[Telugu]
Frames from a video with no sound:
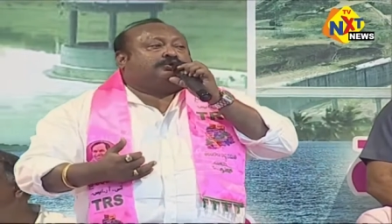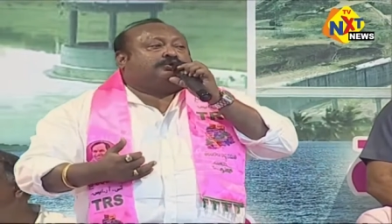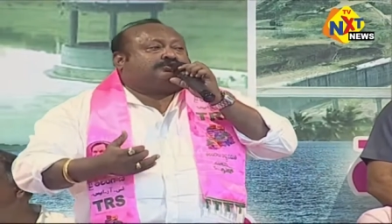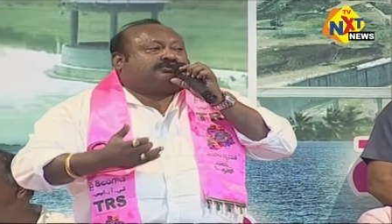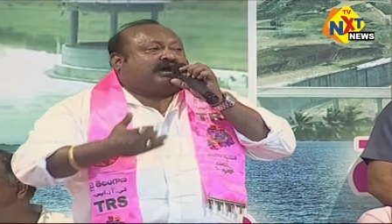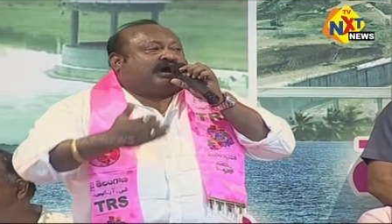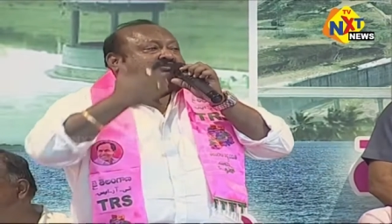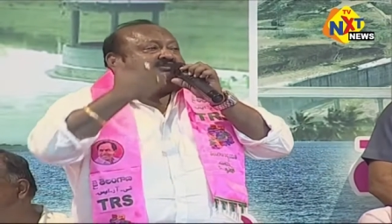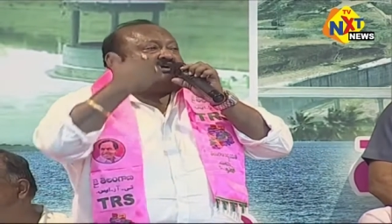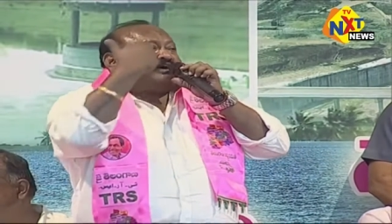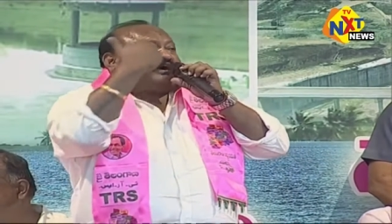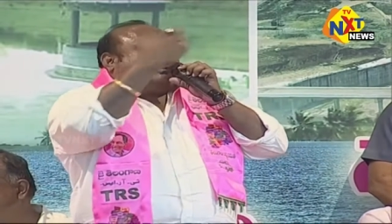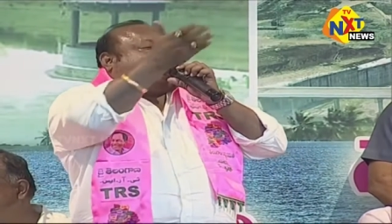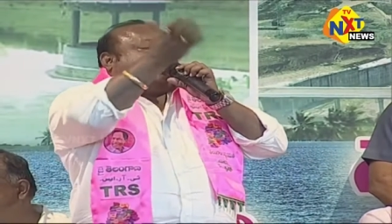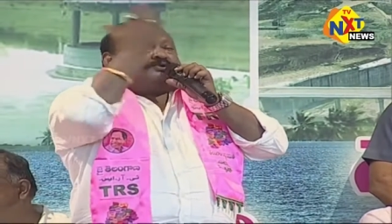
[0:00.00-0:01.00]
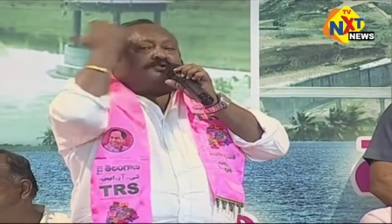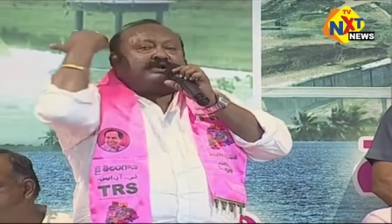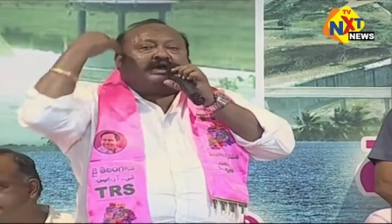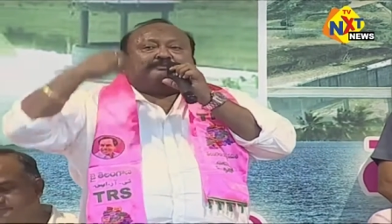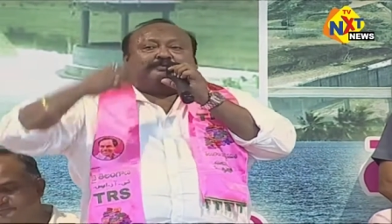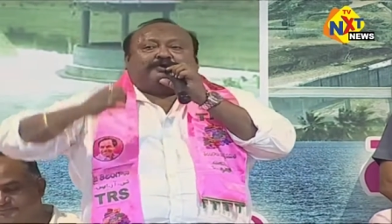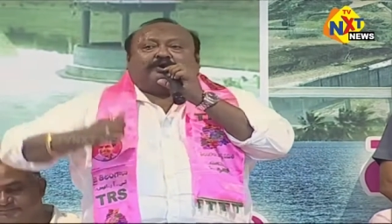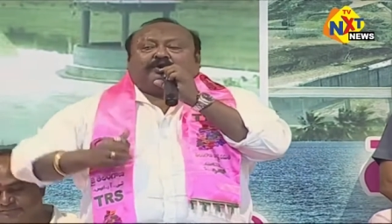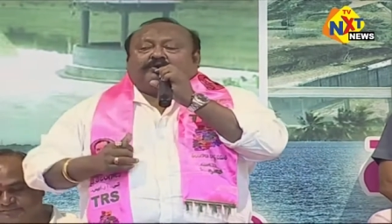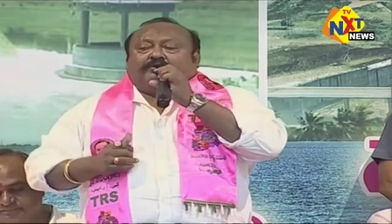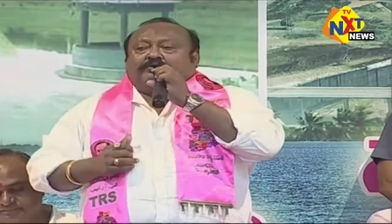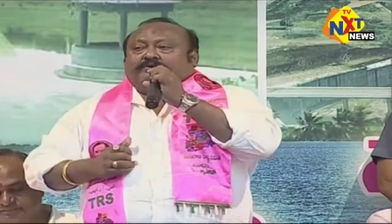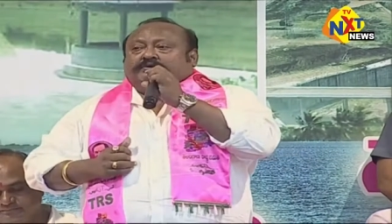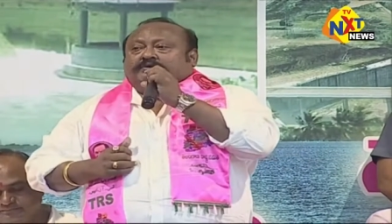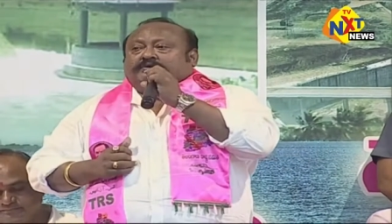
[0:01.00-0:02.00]
యుద్ధాలు చక్క చేయకుండా అప్పుడు
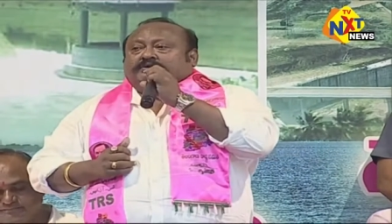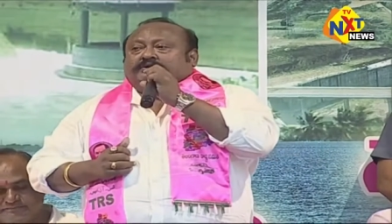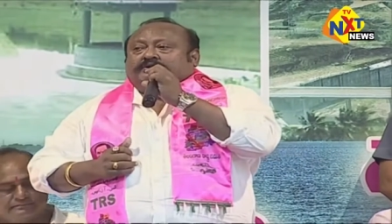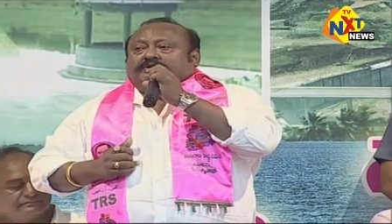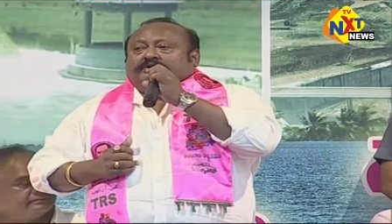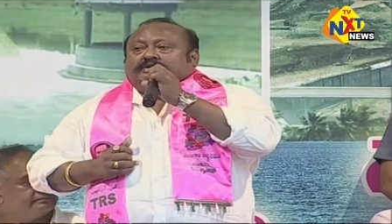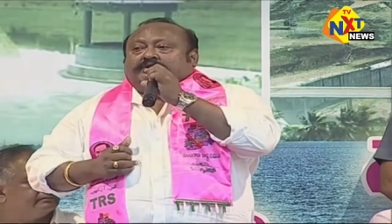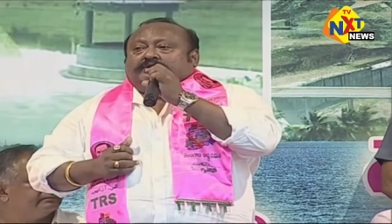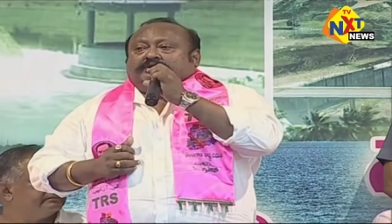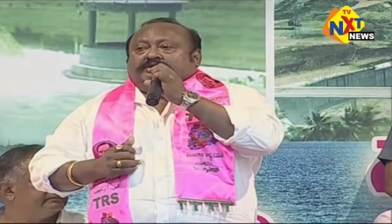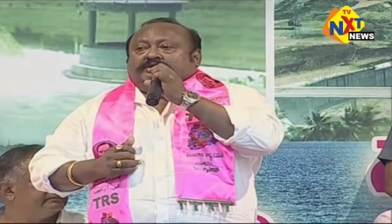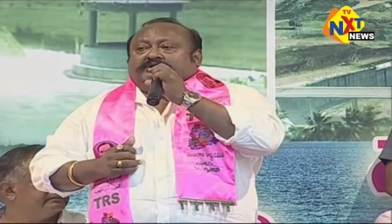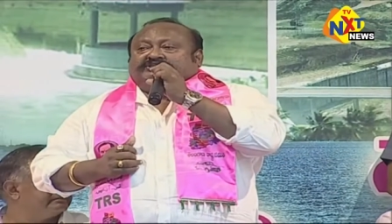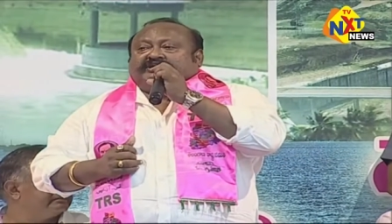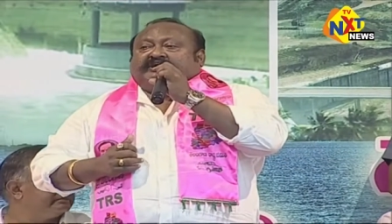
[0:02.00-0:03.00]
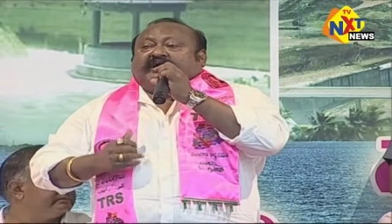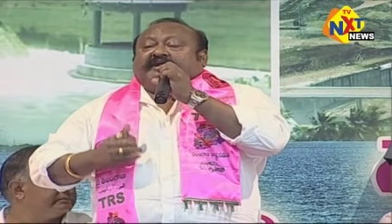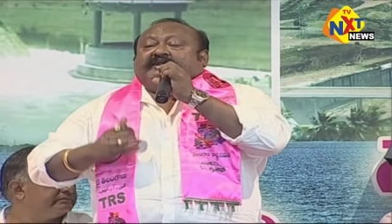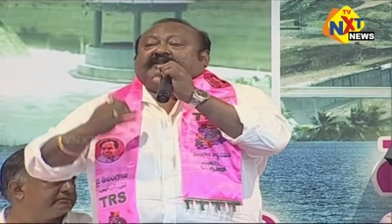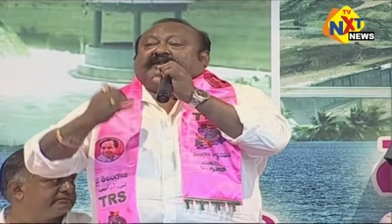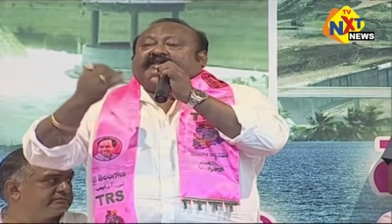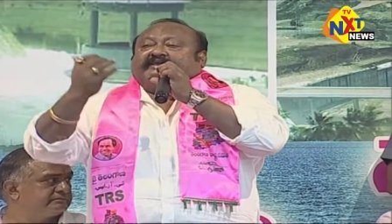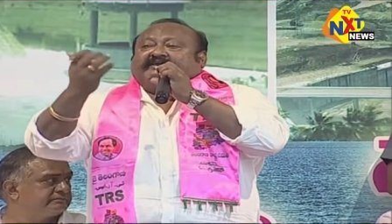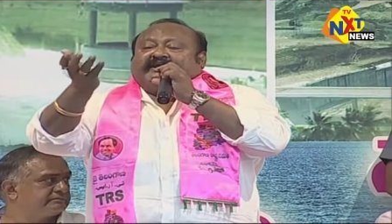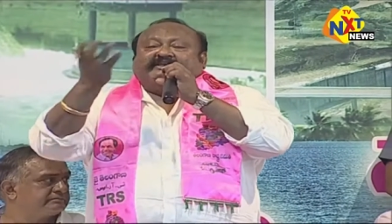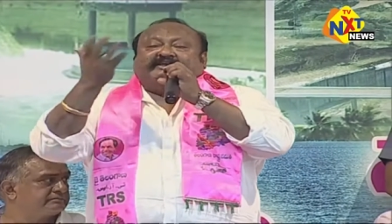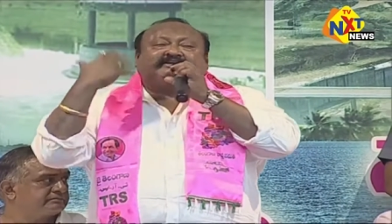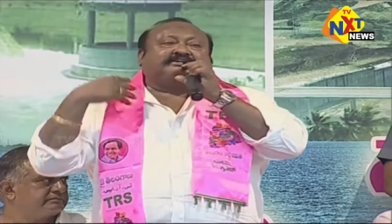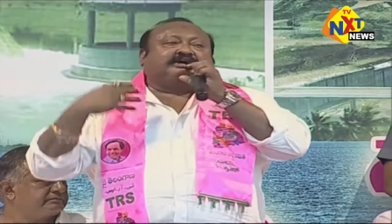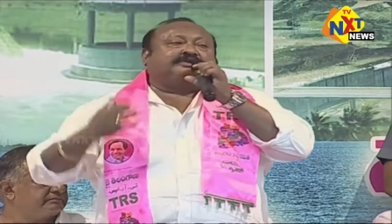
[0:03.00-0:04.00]
సిక్కండి
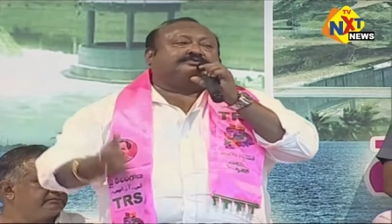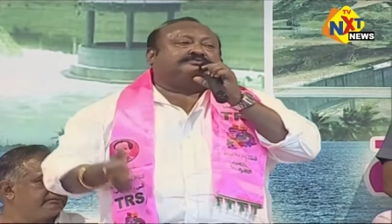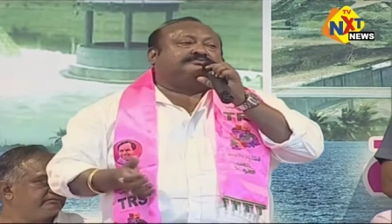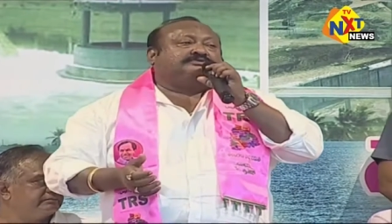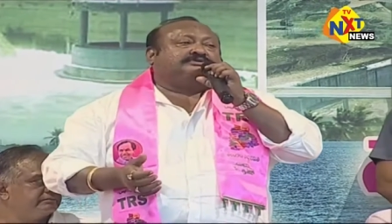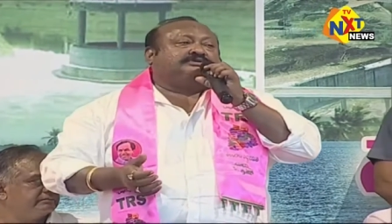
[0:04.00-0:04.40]
రాజకీయాలు చేశారు